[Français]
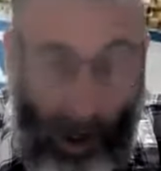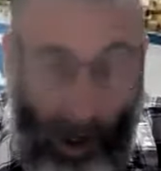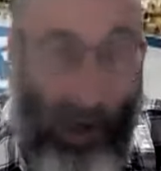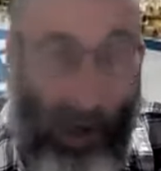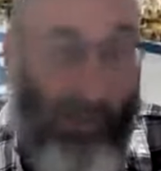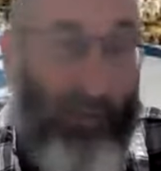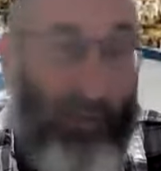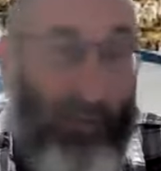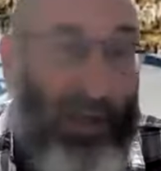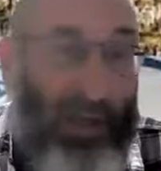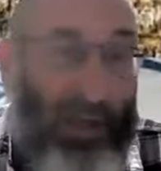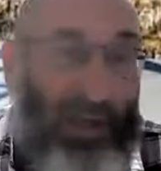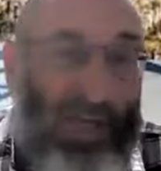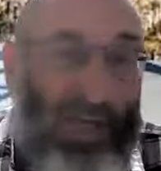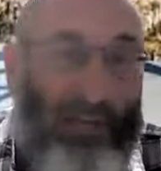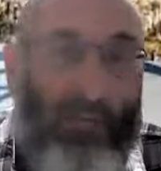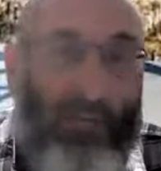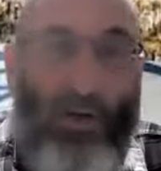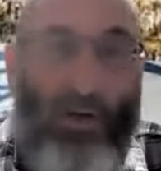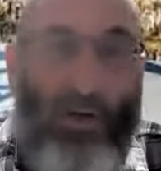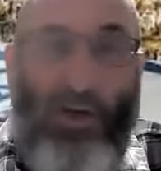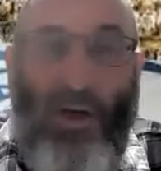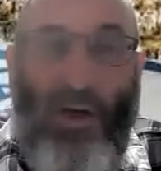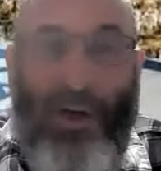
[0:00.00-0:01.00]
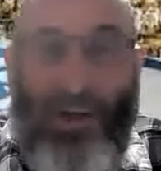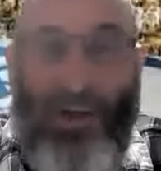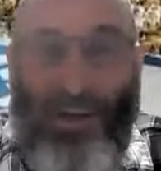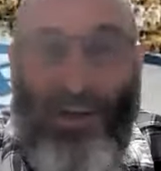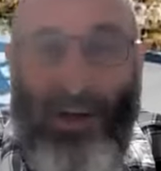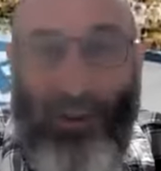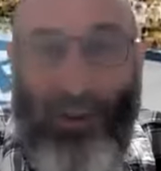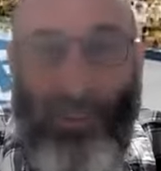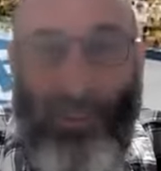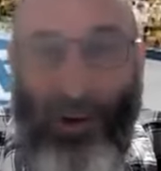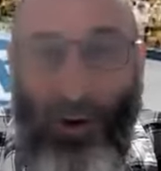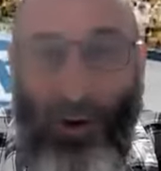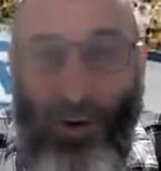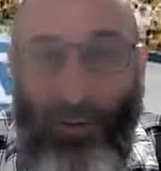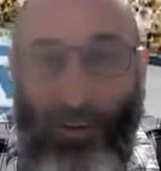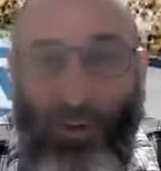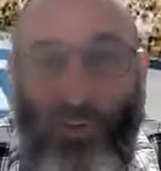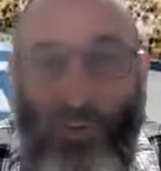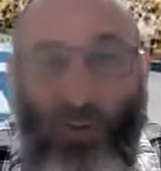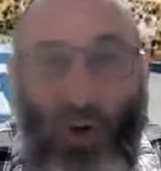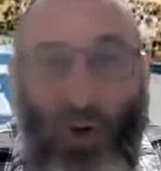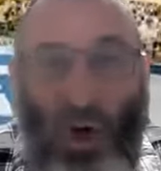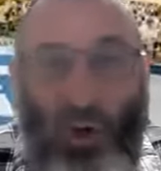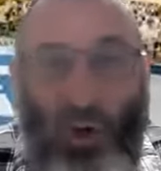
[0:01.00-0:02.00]
Et bien évidemment, hein, les parents vont
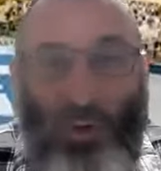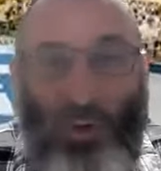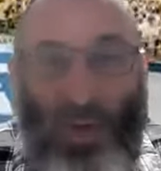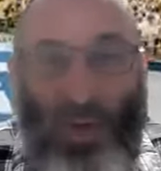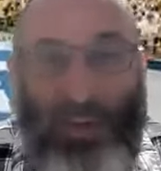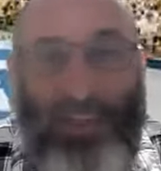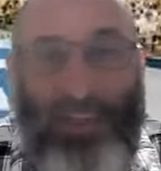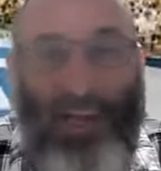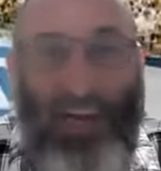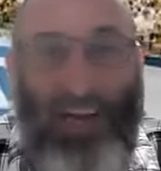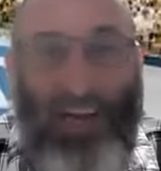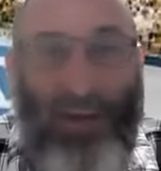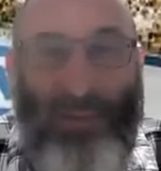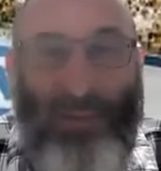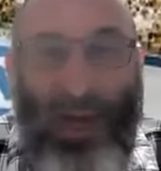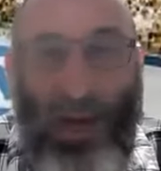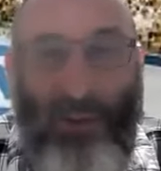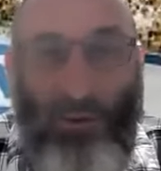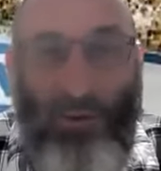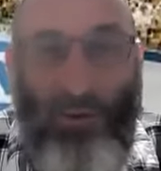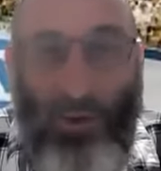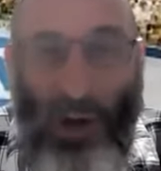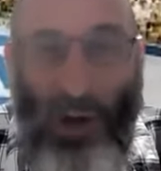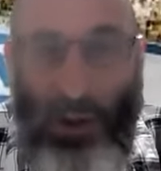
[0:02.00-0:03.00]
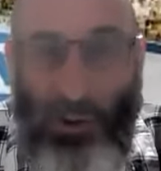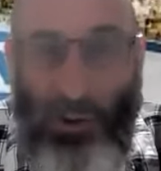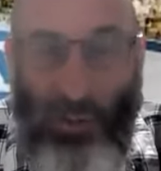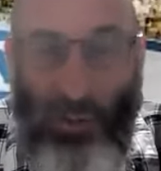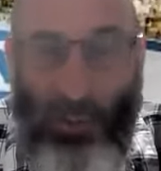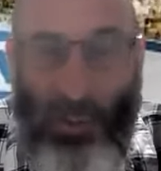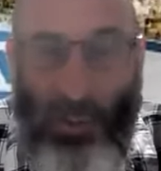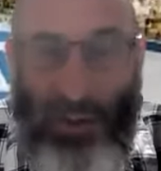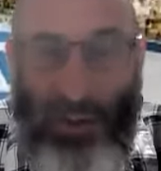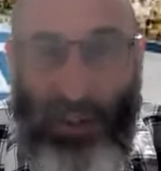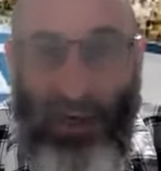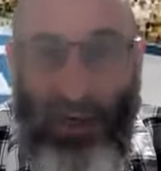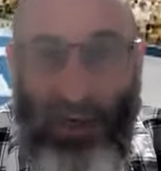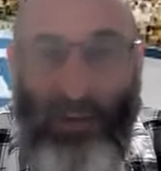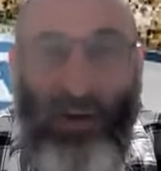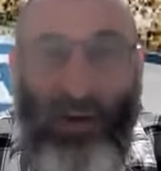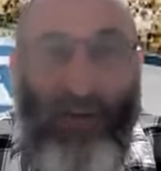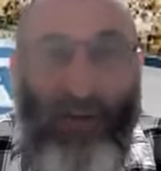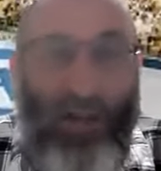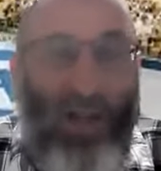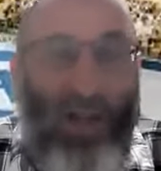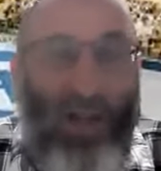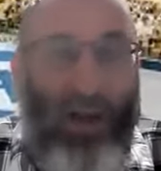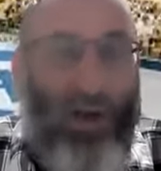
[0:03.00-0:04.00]
vouloir choisir la meilleure éducation possible,
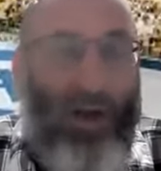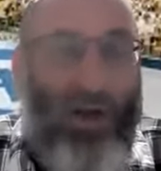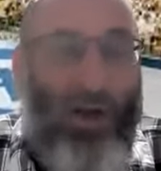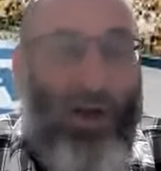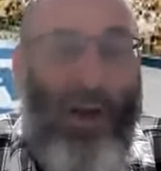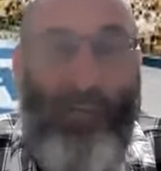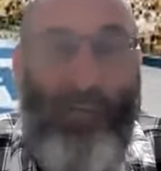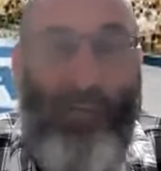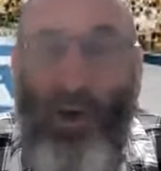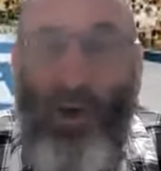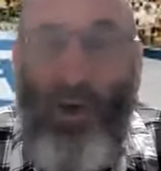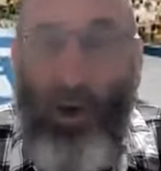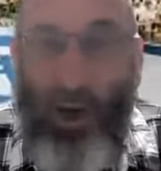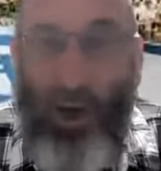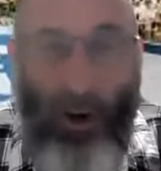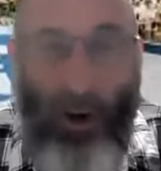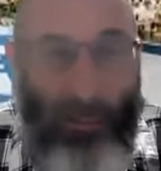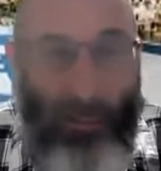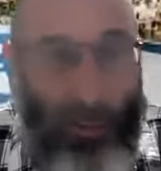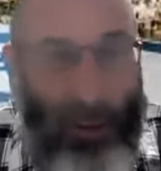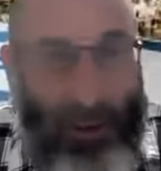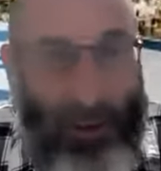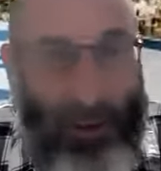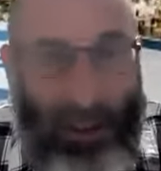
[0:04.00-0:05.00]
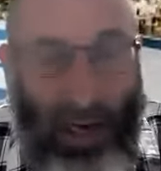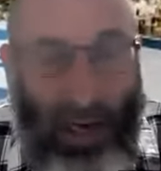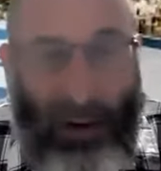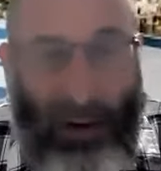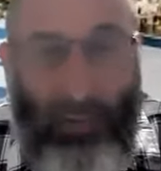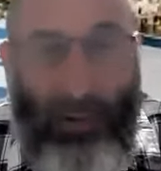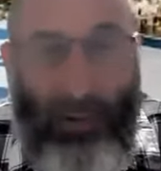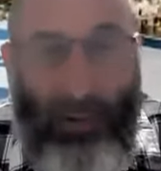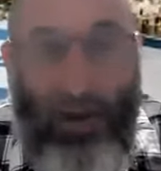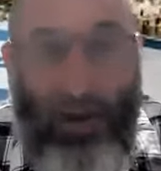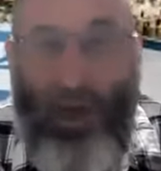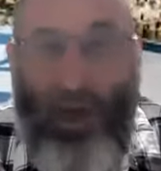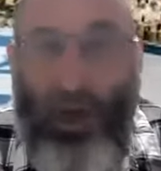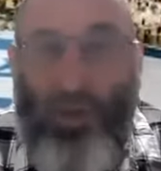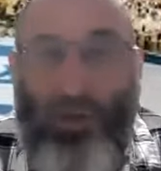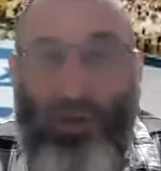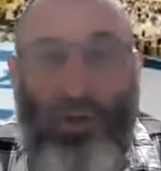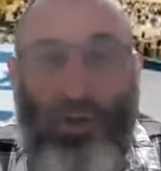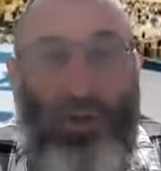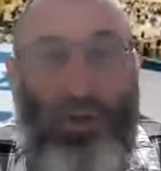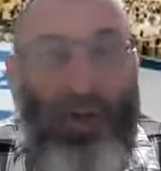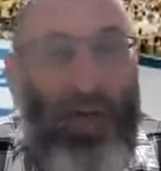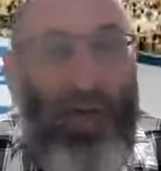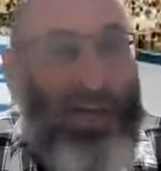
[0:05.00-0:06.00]
la meilleure école possible,
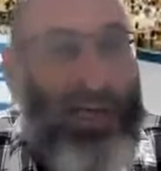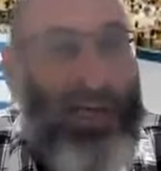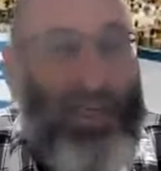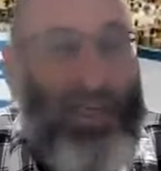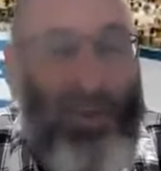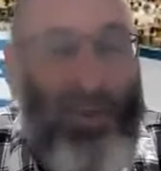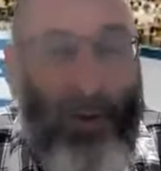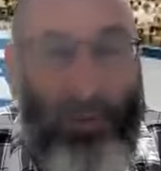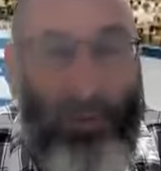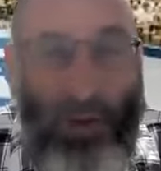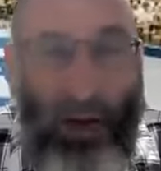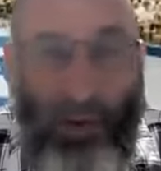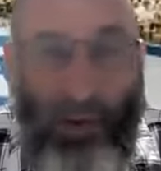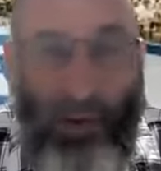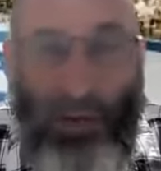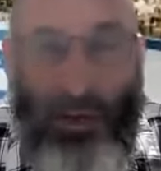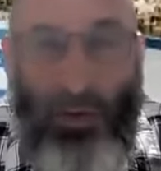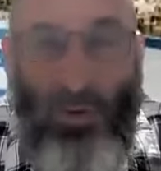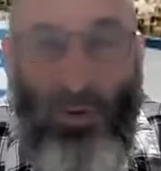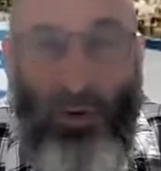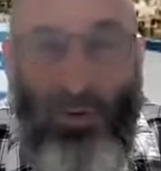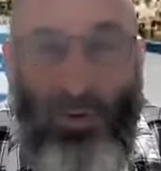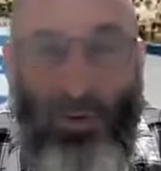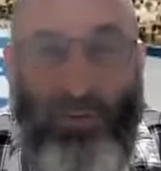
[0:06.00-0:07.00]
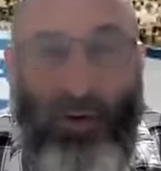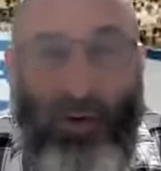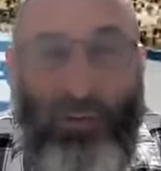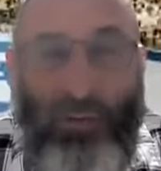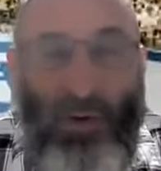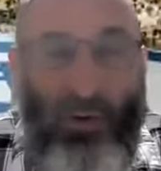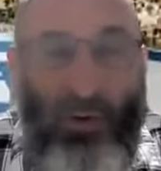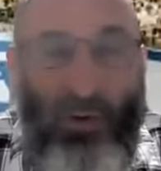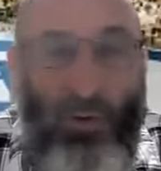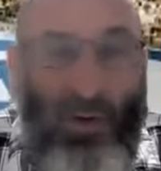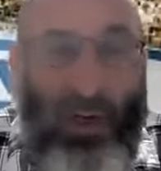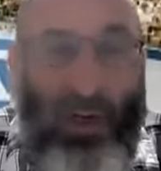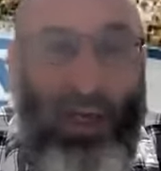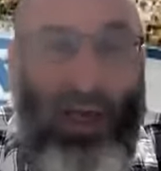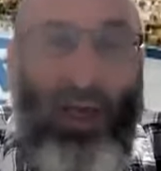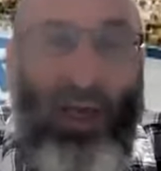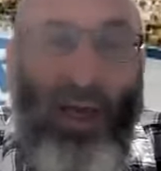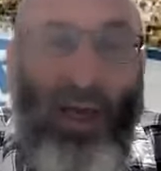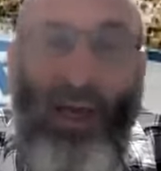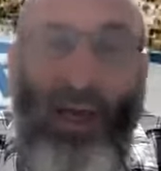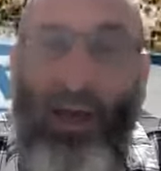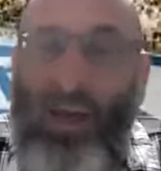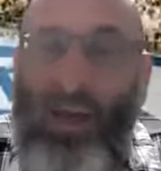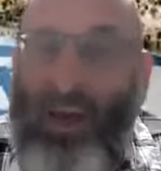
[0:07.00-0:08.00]
donner un exemple à la maison, une famille unie.
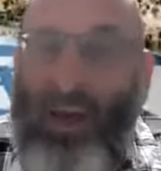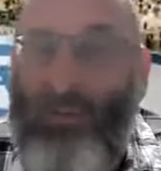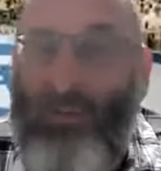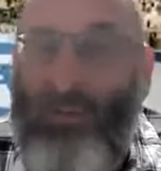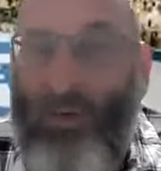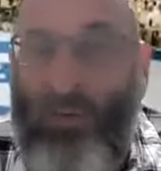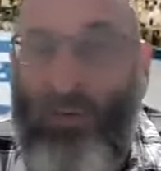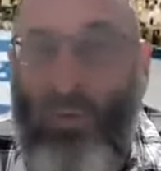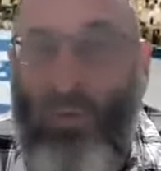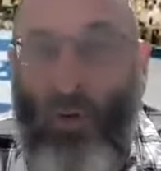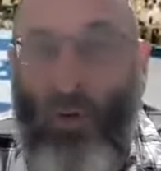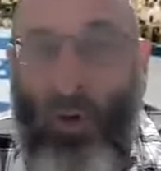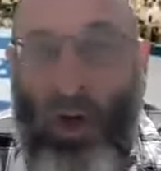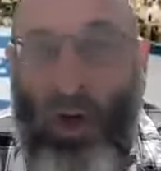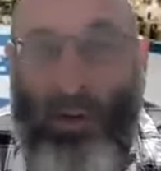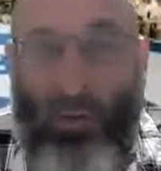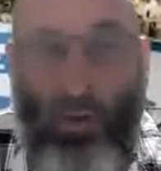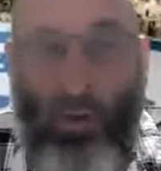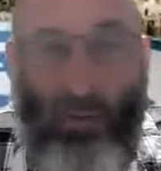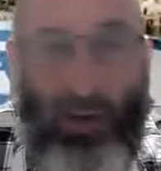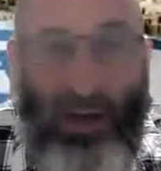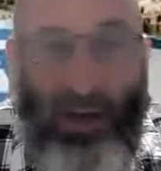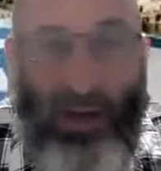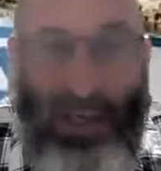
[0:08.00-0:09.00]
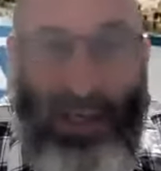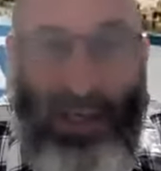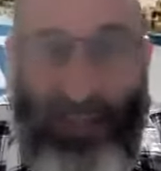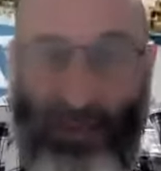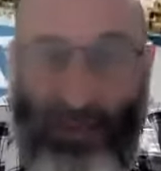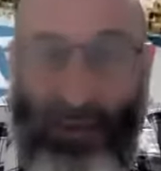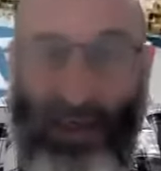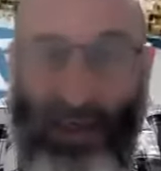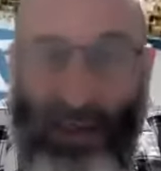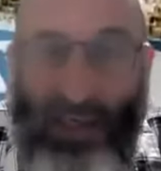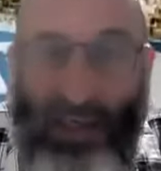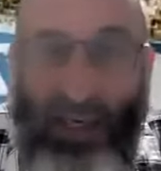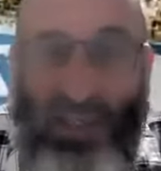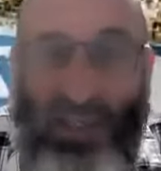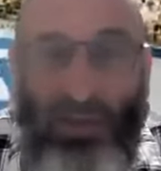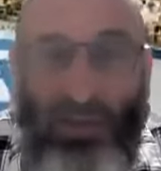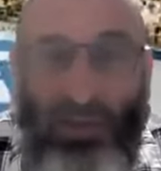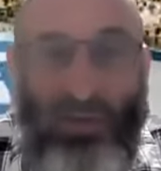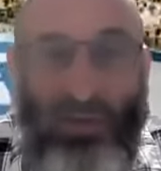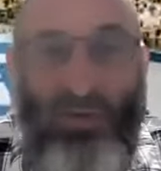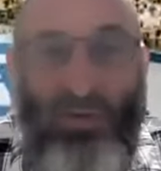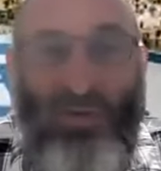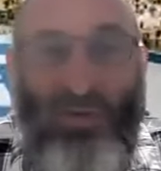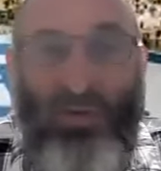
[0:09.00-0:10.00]
Ils vont vouloir trouver des amis qui
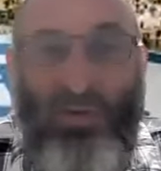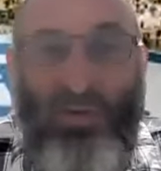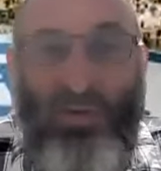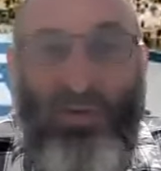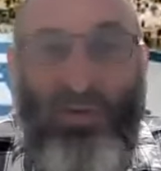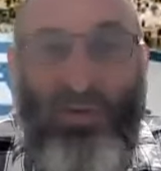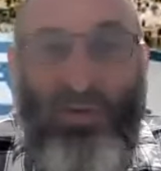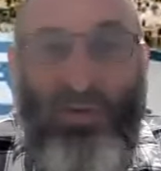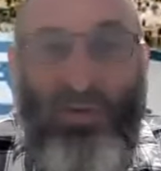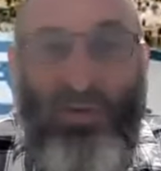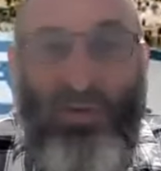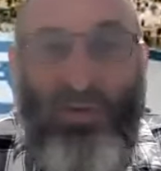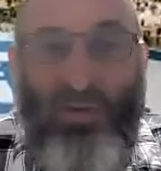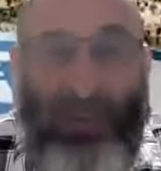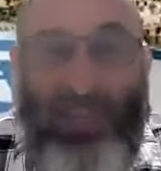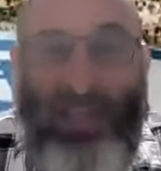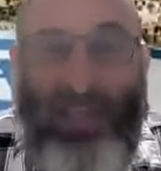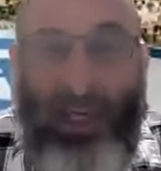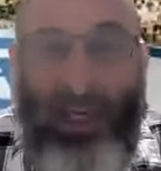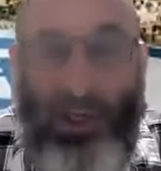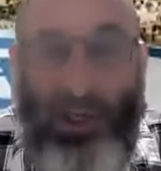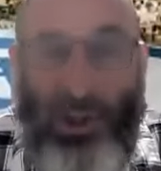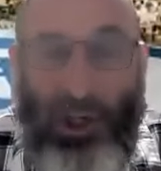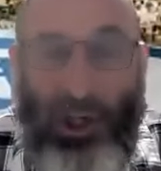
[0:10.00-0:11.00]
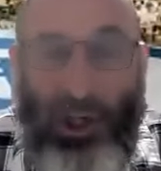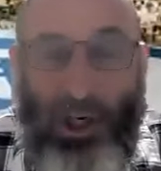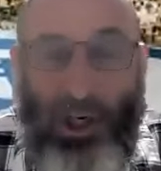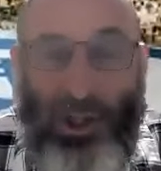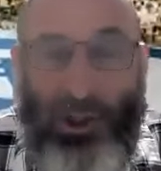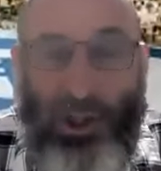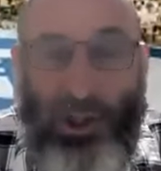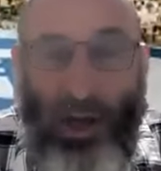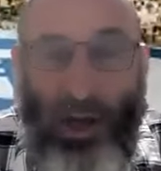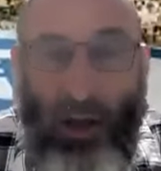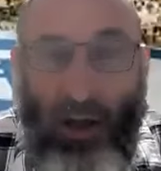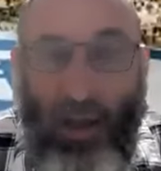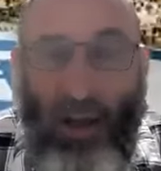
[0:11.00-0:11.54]
sont adaptés à ce qu'ils cherchent.